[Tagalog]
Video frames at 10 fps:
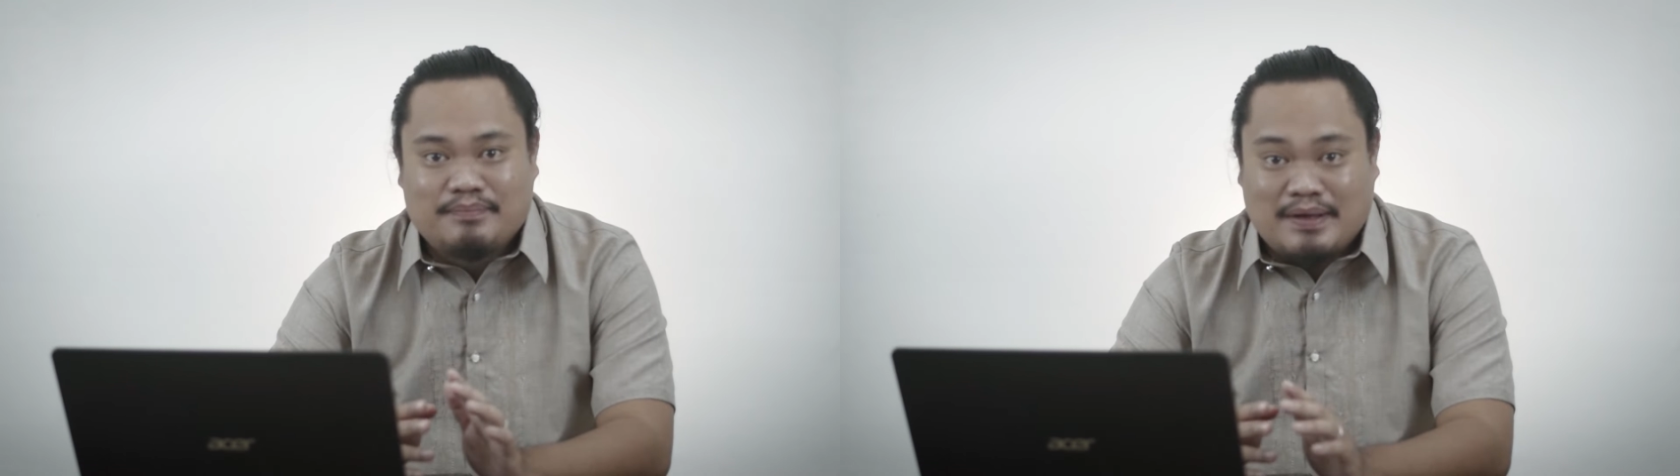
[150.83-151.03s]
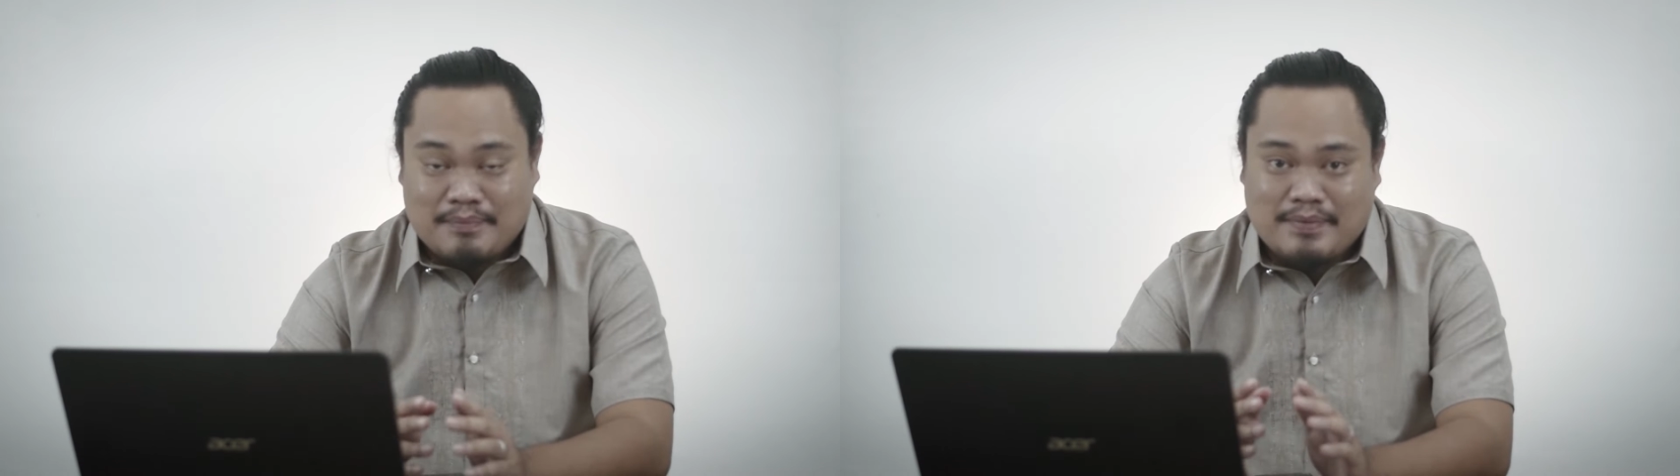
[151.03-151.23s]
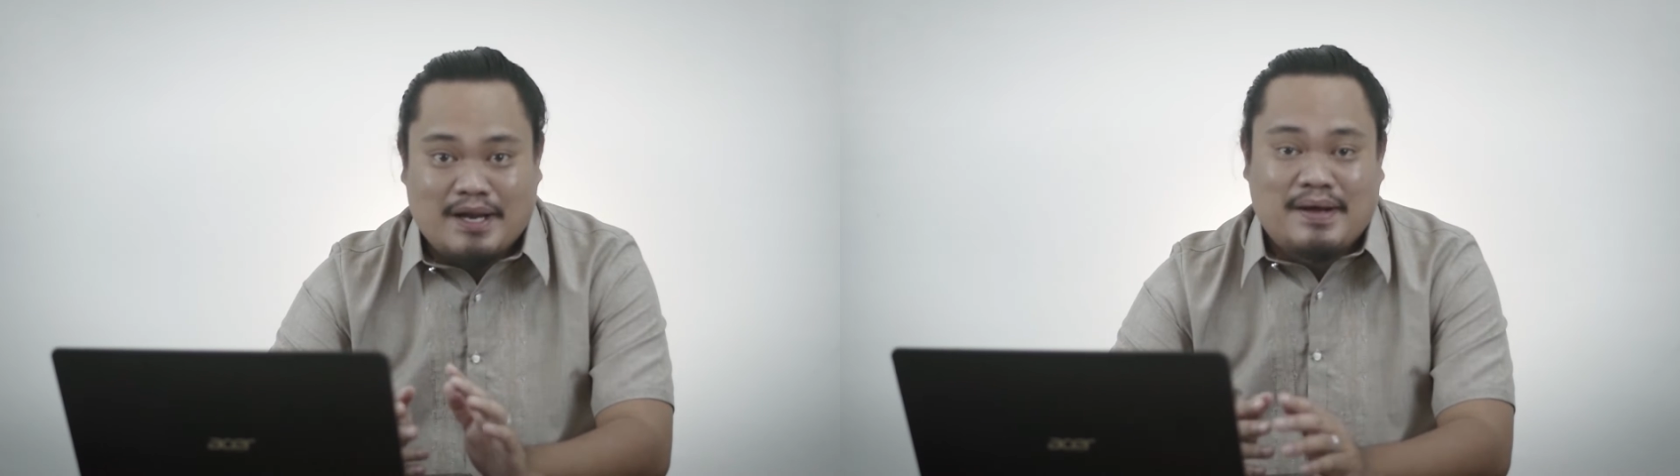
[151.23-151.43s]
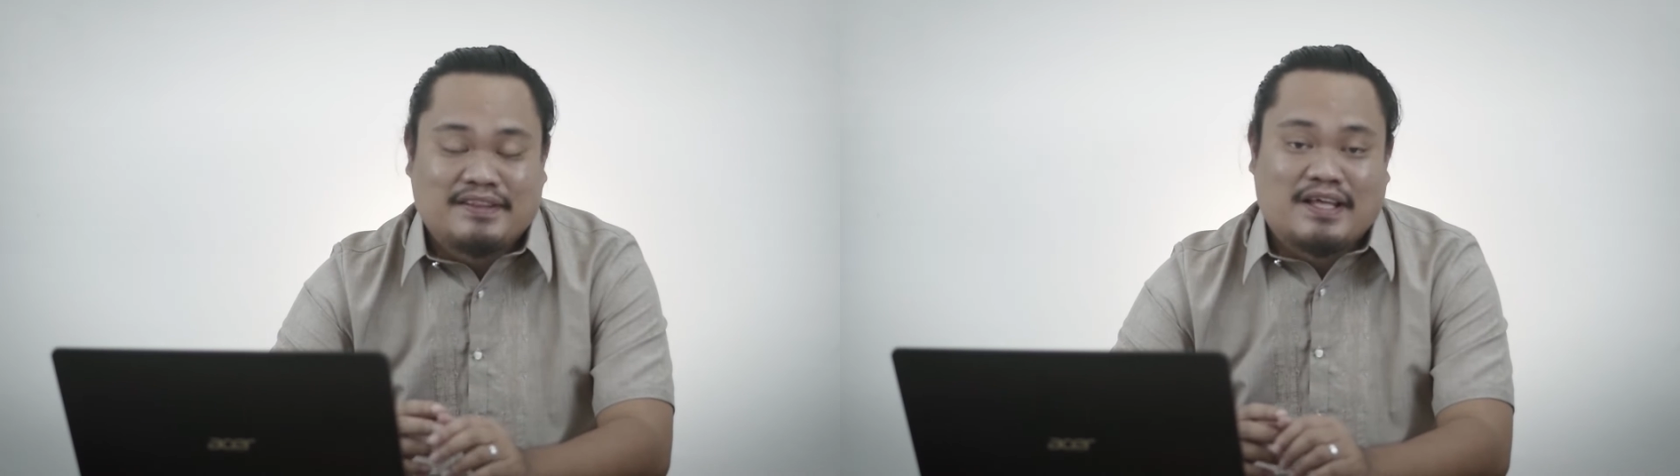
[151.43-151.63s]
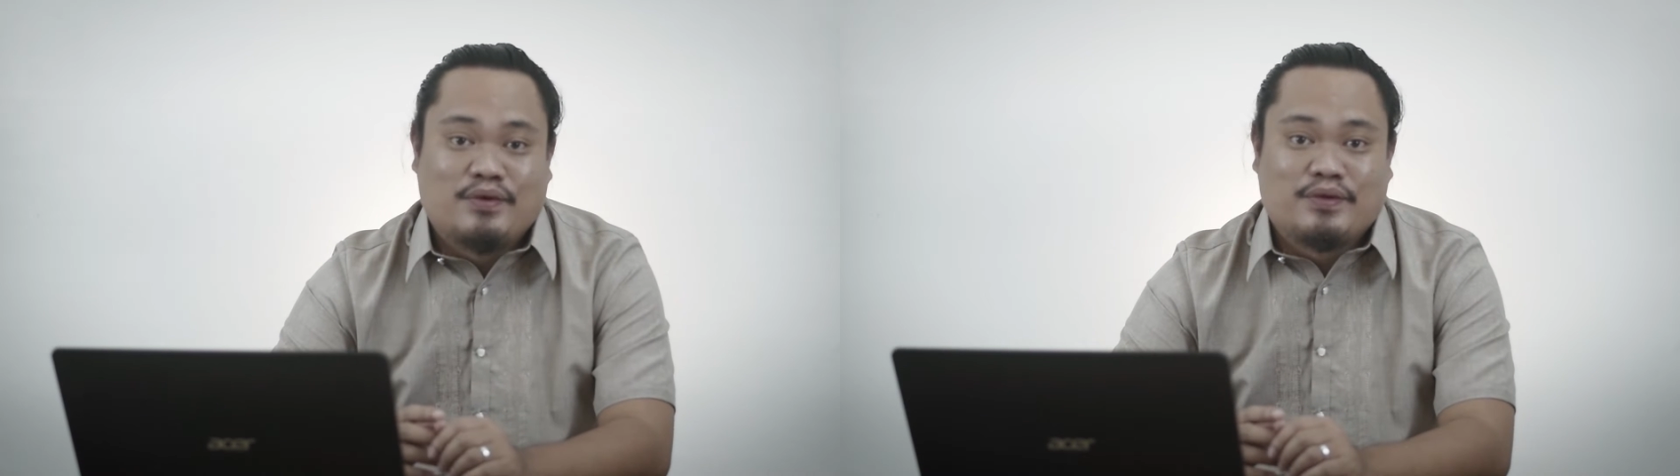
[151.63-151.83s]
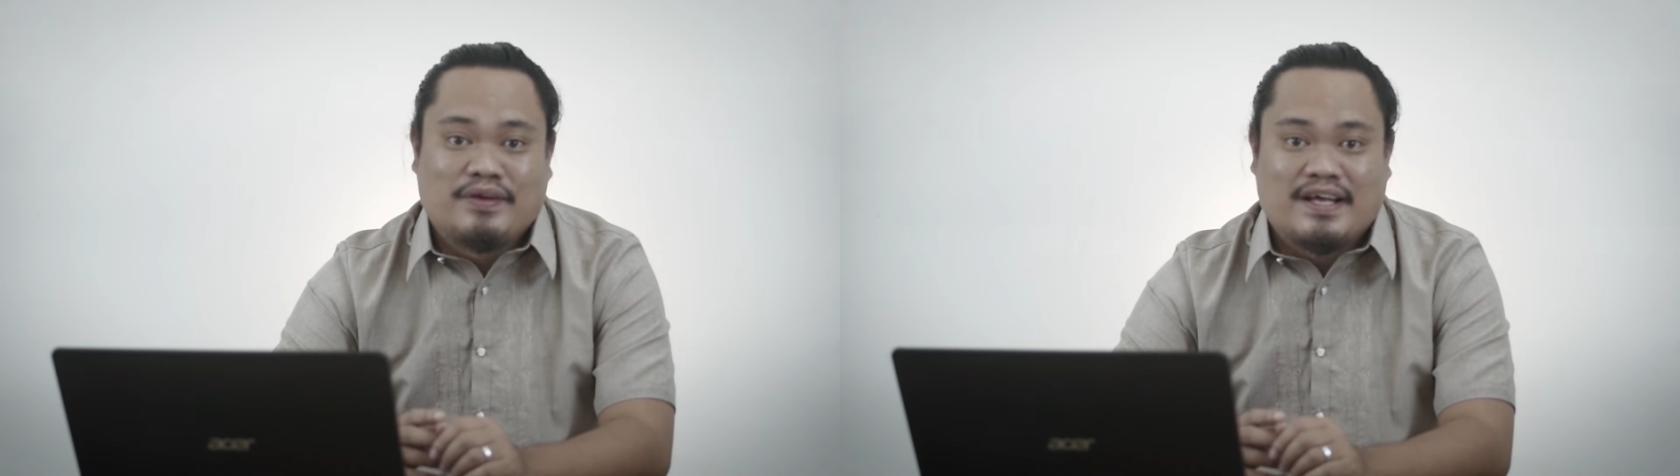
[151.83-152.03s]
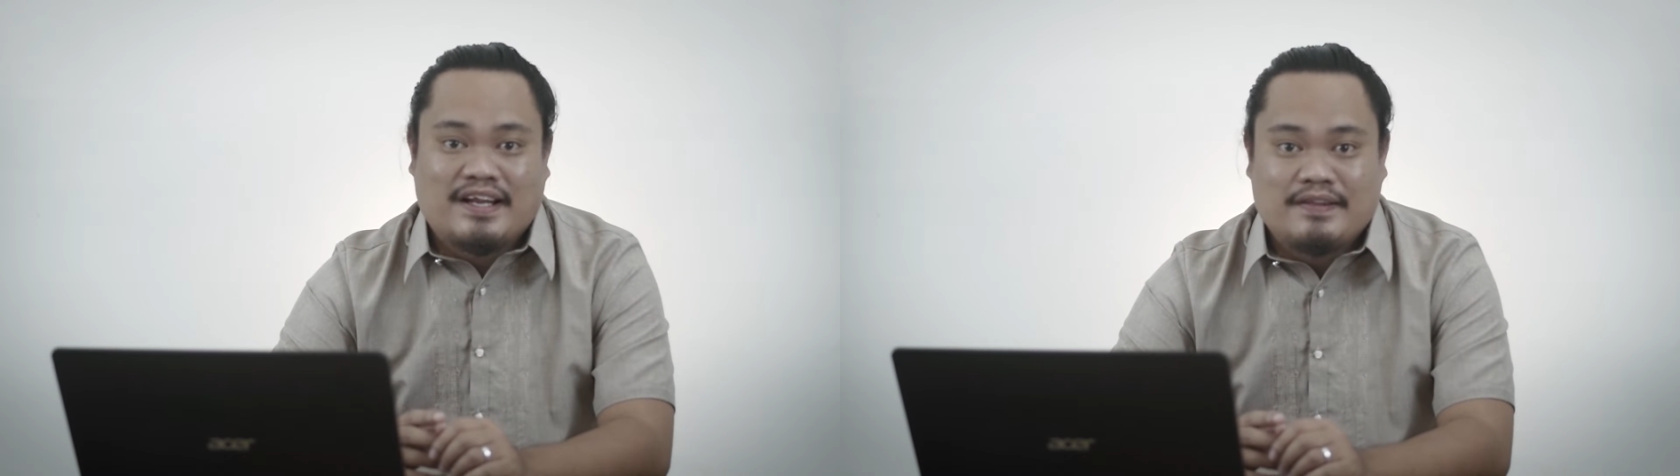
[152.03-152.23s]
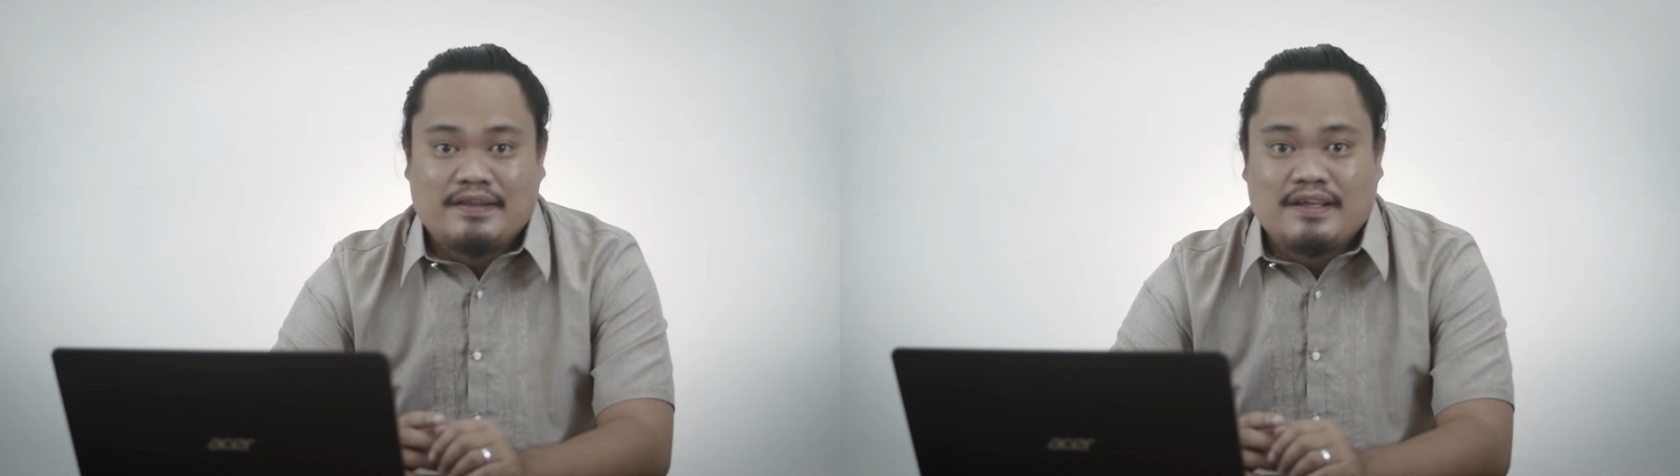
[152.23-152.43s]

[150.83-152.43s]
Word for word: malamang tanong nyo na rin,